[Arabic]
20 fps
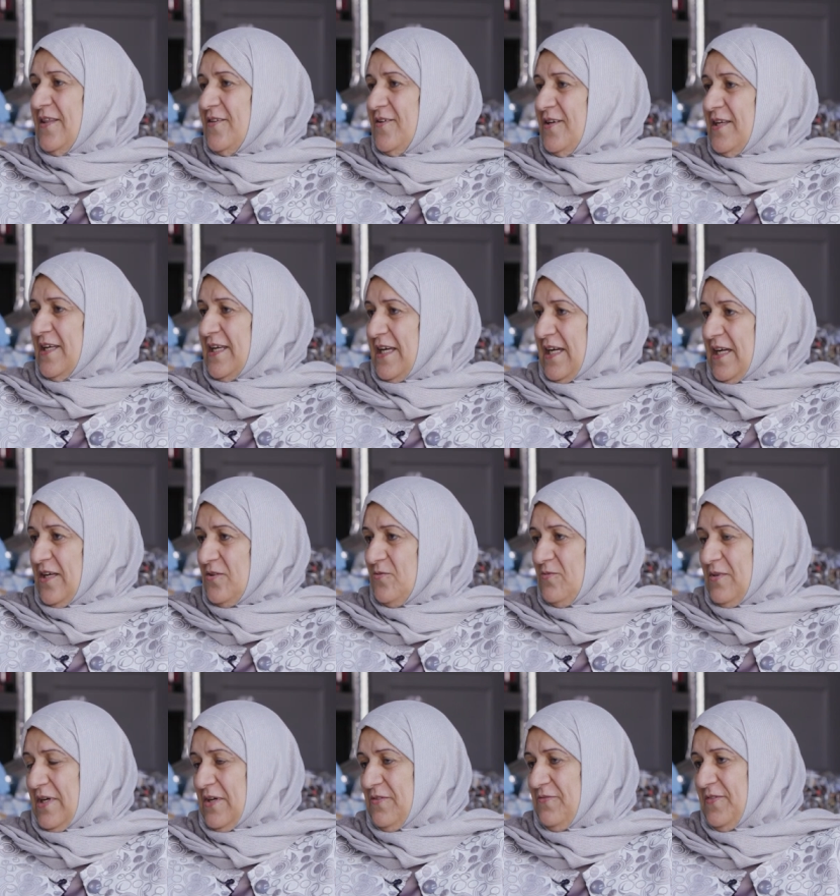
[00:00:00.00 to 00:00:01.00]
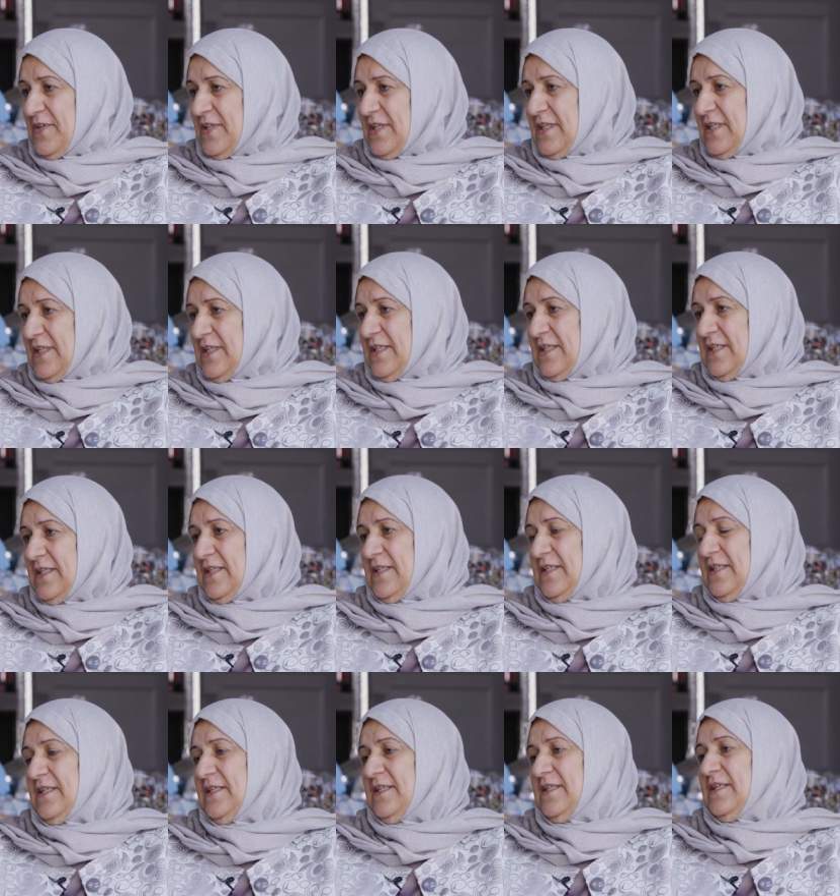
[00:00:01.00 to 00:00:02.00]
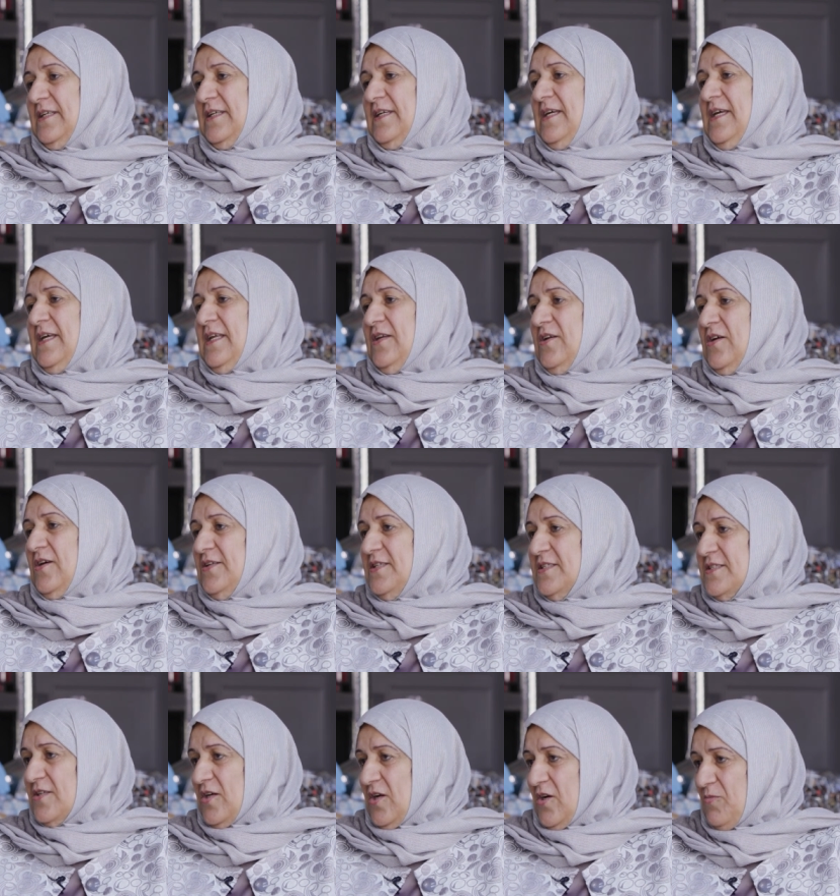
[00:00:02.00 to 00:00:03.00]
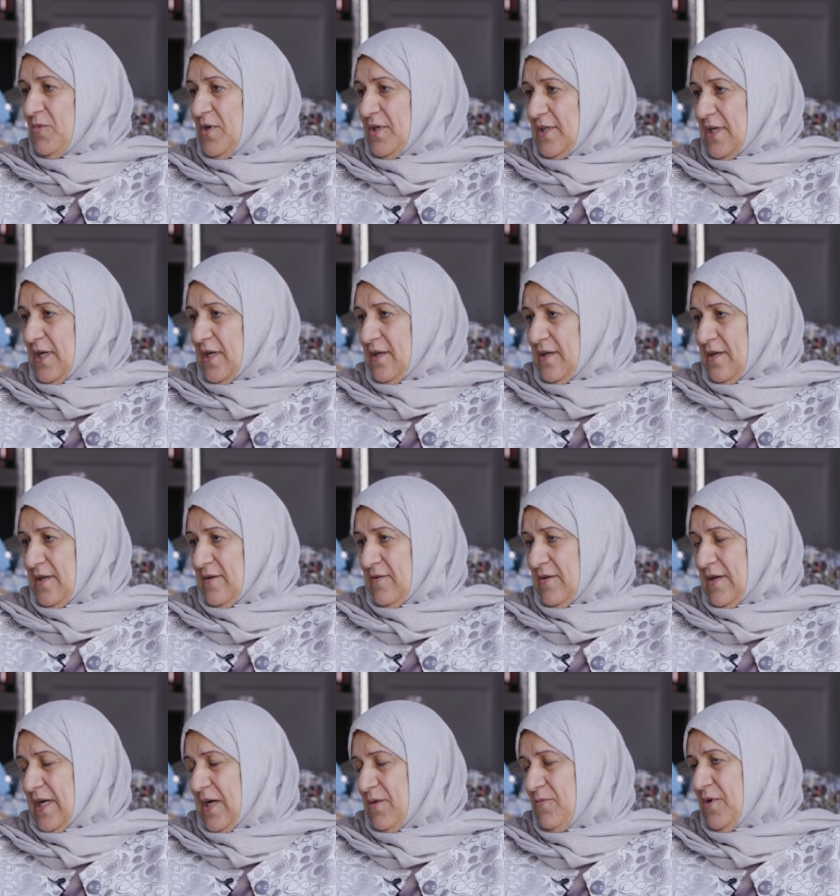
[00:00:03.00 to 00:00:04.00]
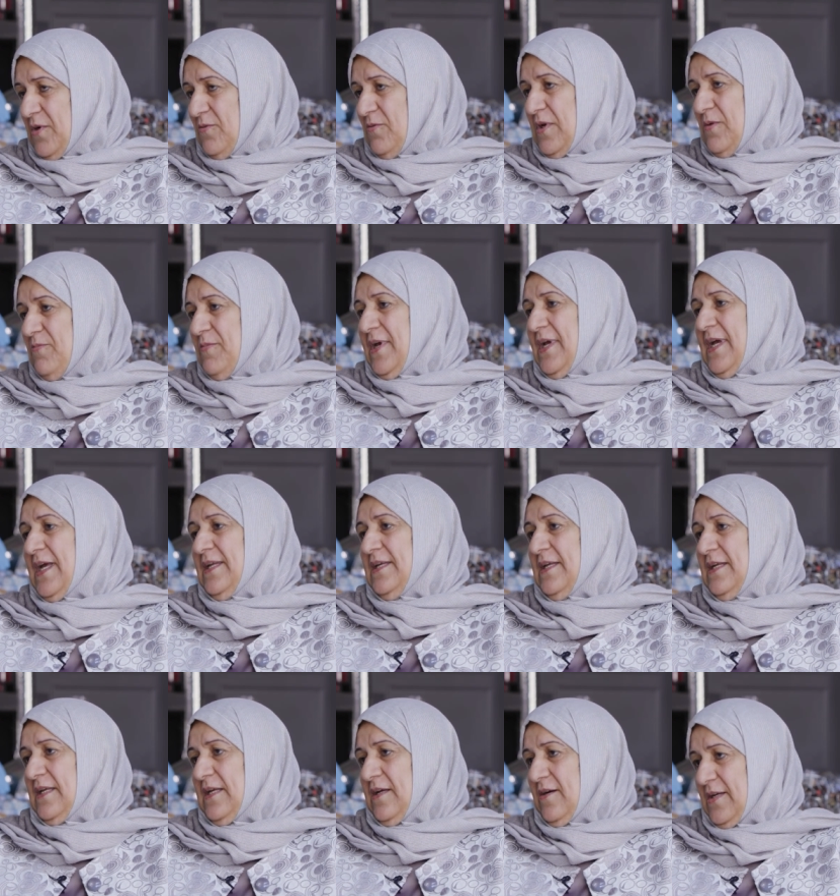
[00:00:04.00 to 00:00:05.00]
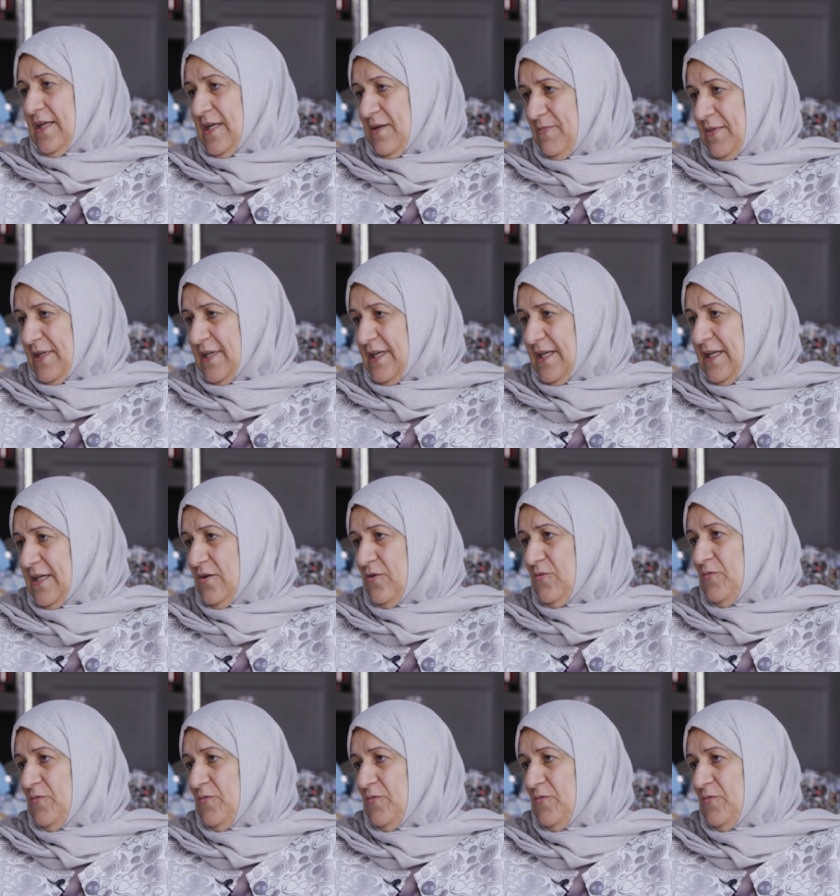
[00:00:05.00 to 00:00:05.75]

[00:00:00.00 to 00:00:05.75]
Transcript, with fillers: كذلك عضوه في نادي صاحبات اعمال المهن العالميه